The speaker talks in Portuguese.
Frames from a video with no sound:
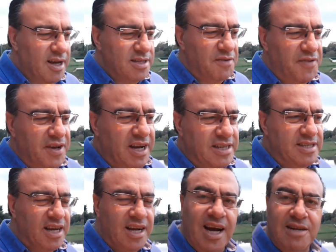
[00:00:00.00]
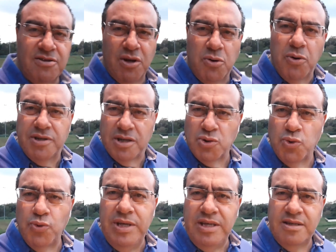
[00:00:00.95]
de ficar cercado de coisas
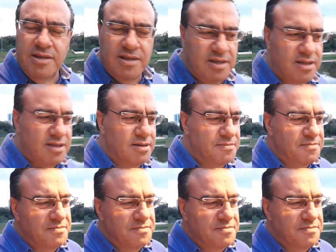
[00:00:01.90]
ruins?